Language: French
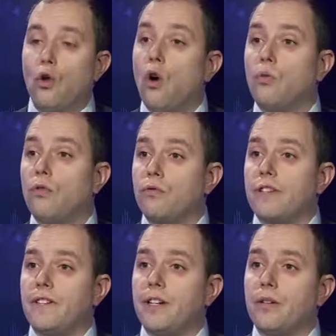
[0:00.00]
Non, bon, vous
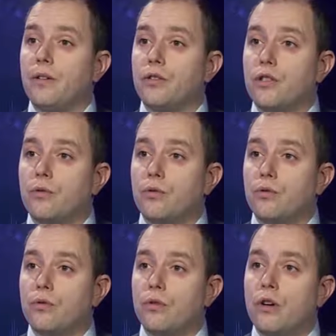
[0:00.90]
savez, je...
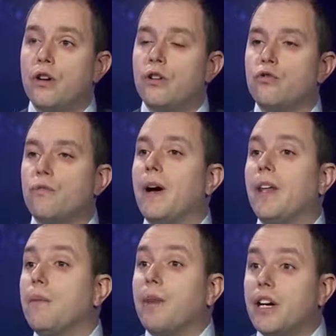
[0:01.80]
je je suis pas
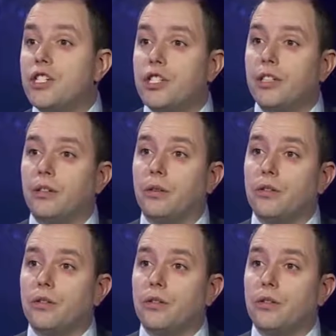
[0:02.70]
un apparatchik.